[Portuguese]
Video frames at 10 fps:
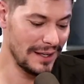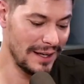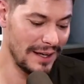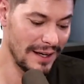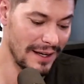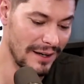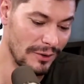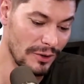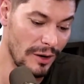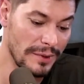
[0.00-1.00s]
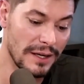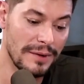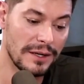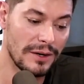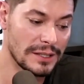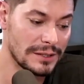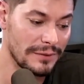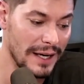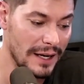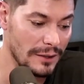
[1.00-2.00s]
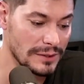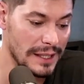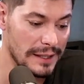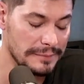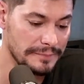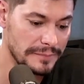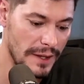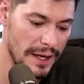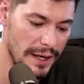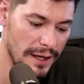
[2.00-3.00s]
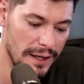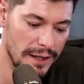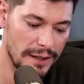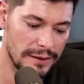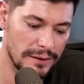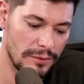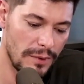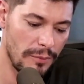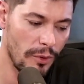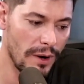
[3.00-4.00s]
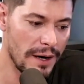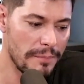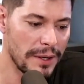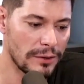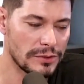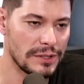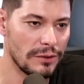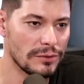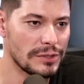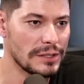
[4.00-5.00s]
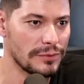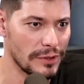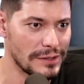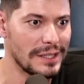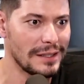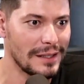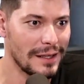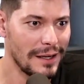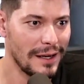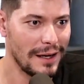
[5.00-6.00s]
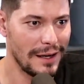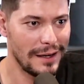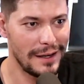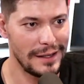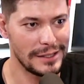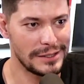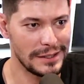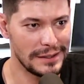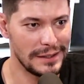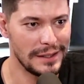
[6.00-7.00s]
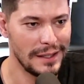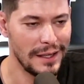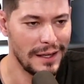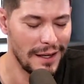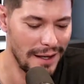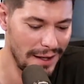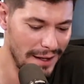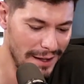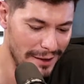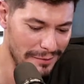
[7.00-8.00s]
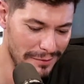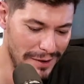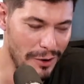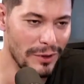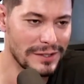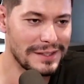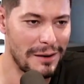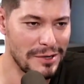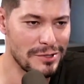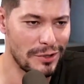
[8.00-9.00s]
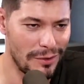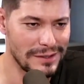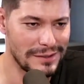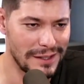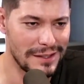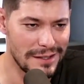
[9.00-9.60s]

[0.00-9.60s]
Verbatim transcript: é um nome também que eu acho que vai causar é, uma boa repercussão. Não sei se você, é, Alexandre, é, vai gostar, mas eu tenho quase certeza que